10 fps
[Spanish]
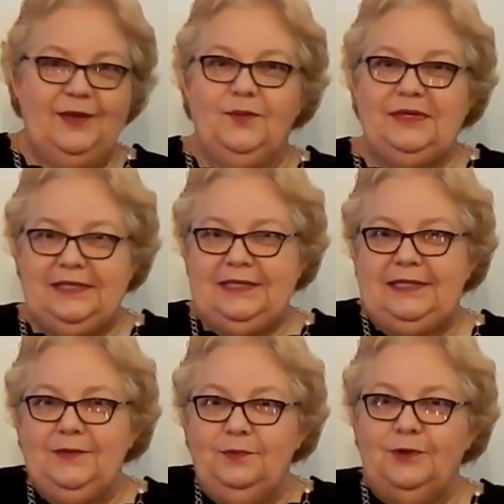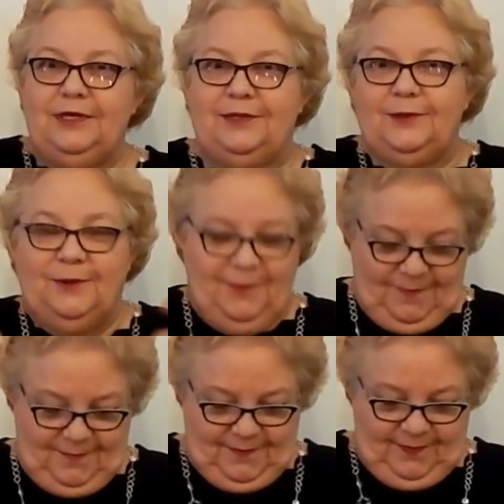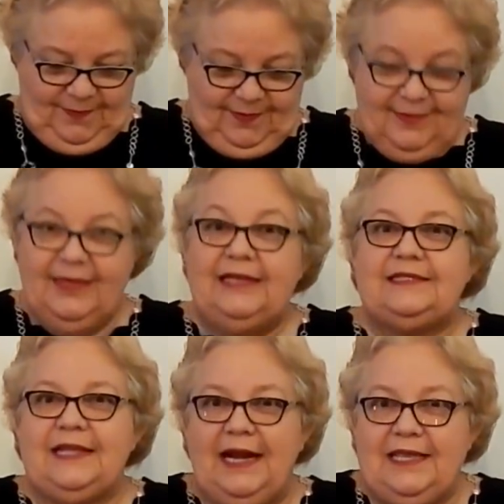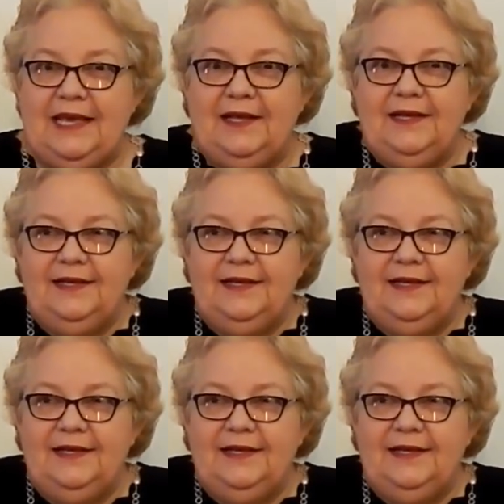no me sentí un poquito extraña.